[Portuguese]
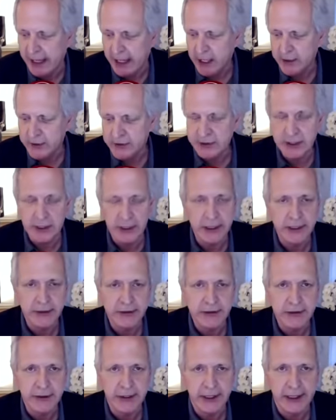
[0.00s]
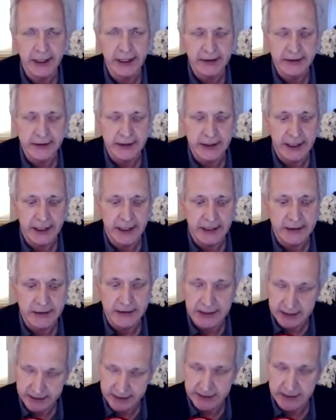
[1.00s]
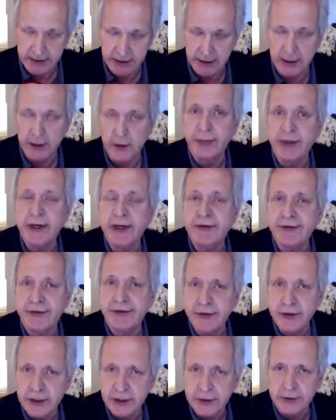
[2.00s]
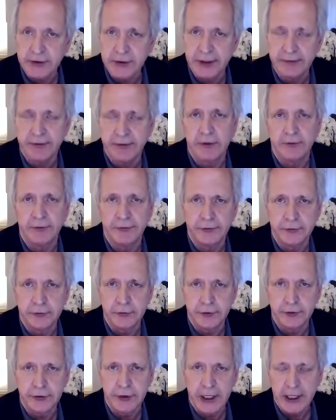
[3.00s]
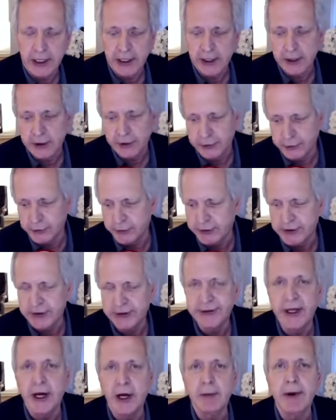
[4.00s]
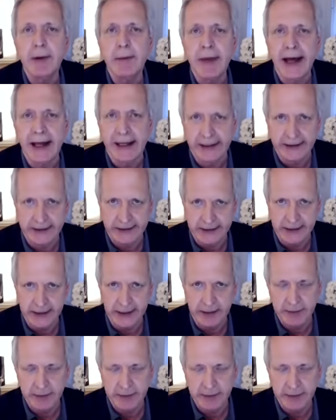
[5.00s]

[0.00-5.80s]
O seguinte, ele, ele dizia assim: eu prefiro levar um furo do que dá uma barriga.